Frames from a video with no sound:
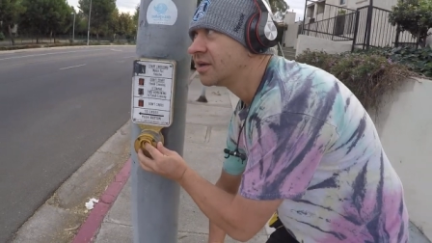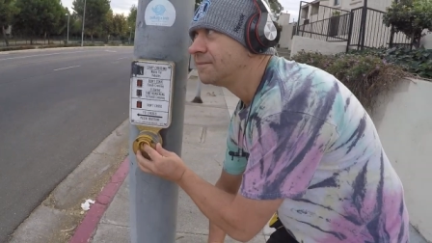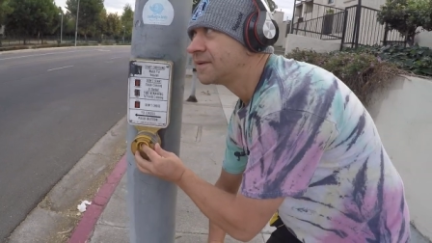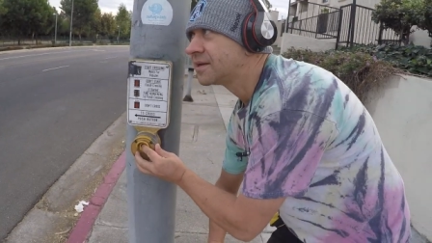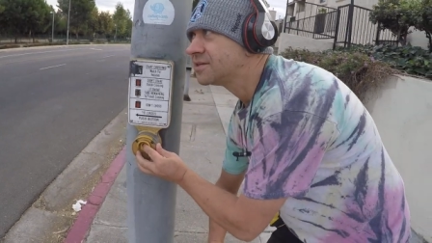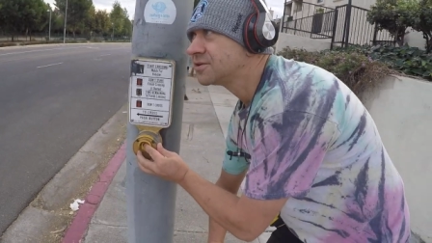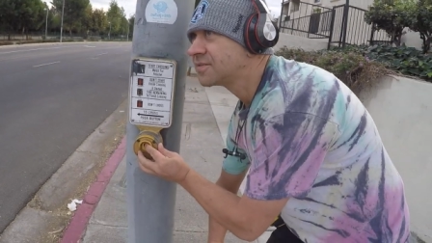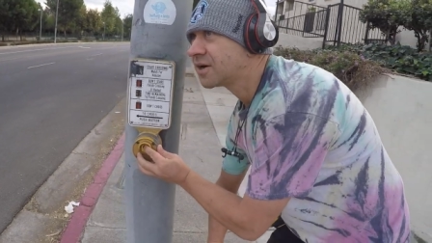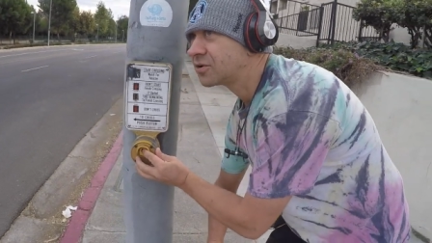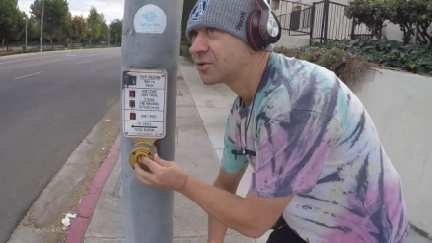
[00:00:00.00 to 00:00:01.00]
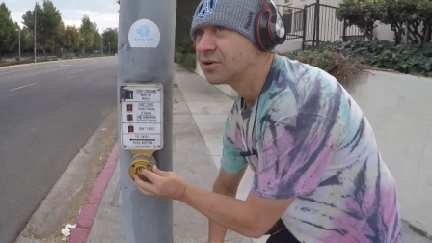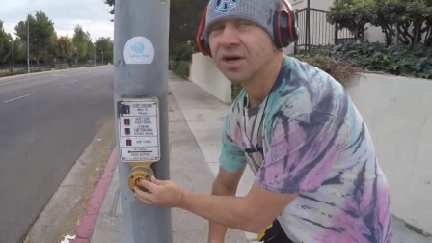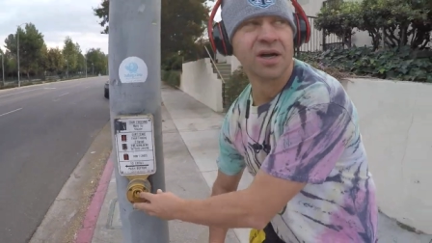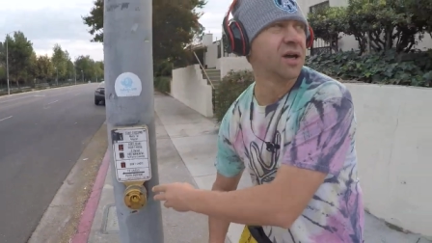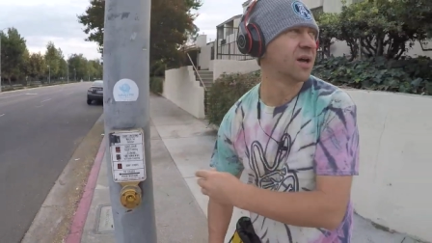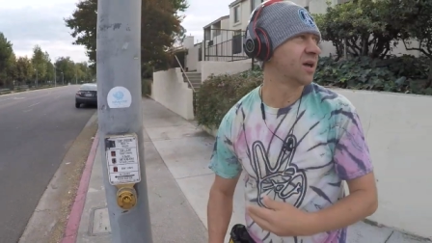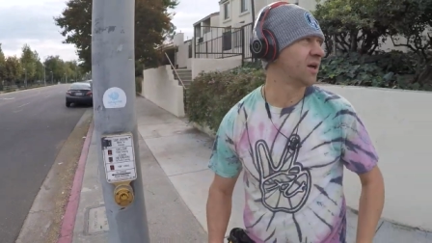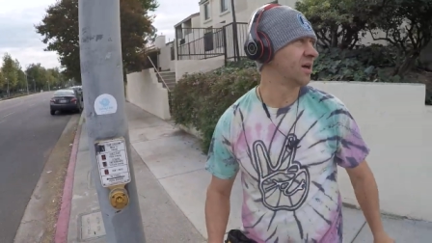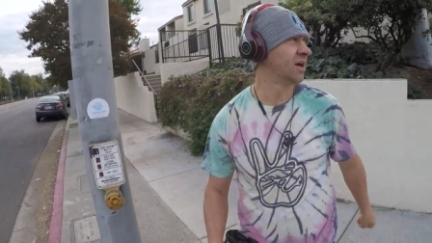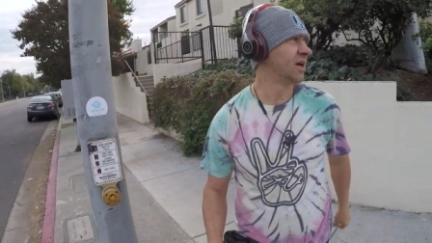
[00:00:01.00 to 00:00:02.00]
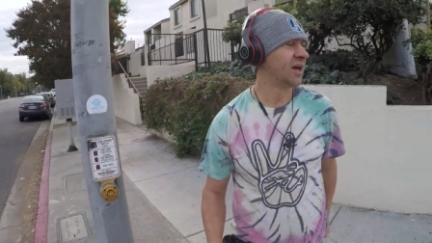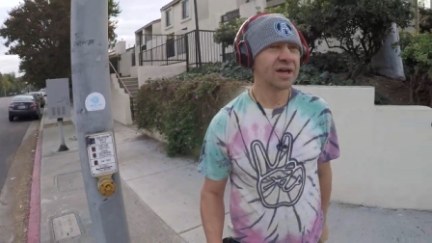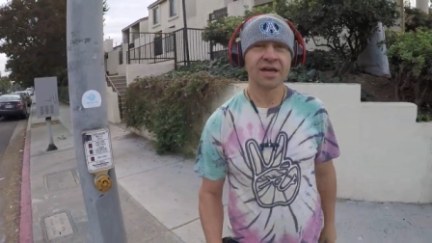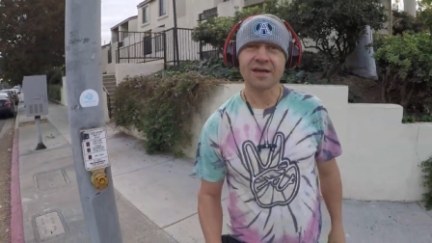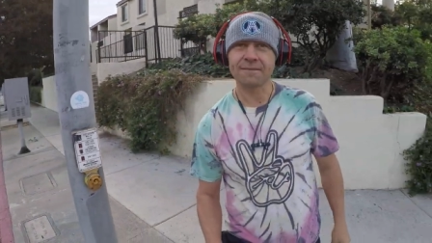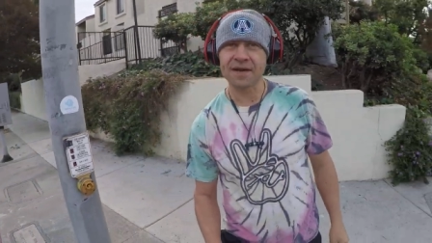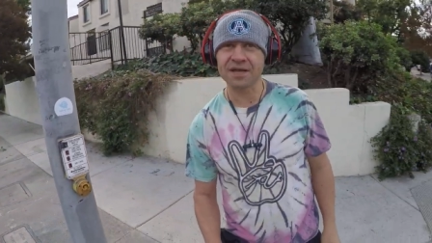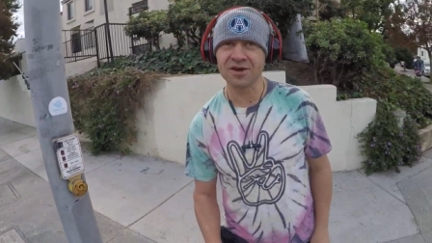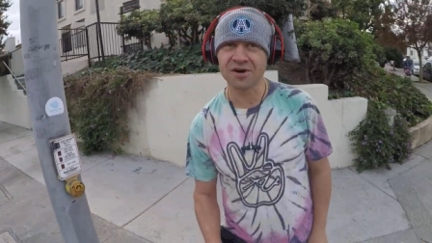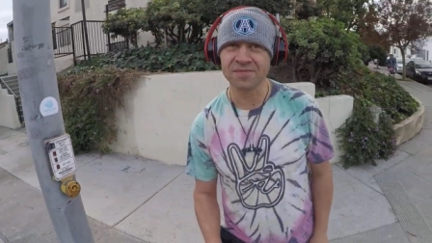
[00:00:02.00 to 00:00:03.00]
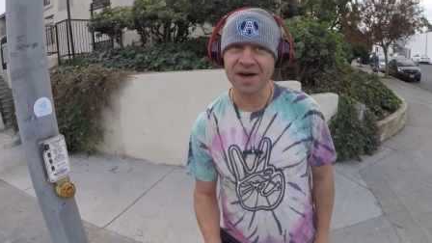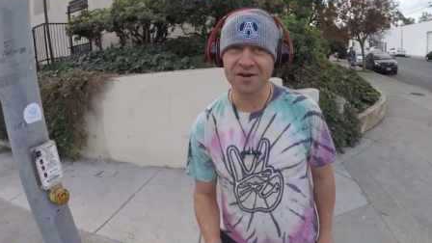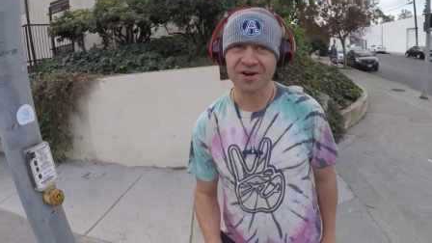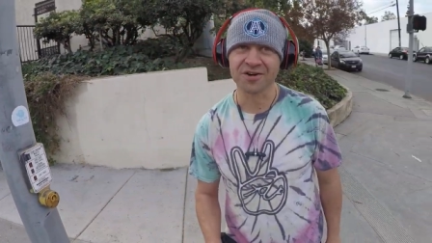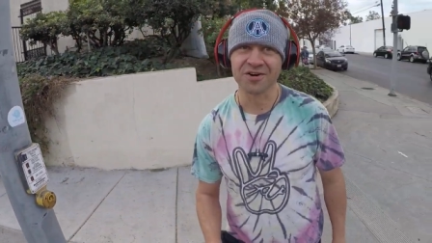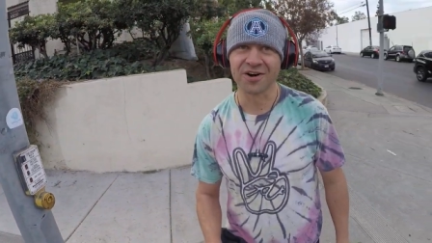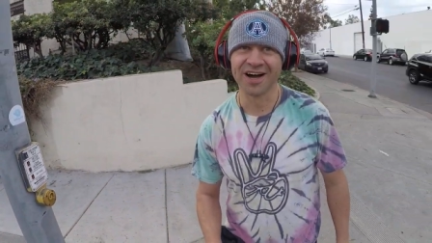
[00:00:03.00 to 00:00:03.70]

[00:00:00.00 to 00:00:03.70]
и перейдем дорогу. И перейдем дорогу.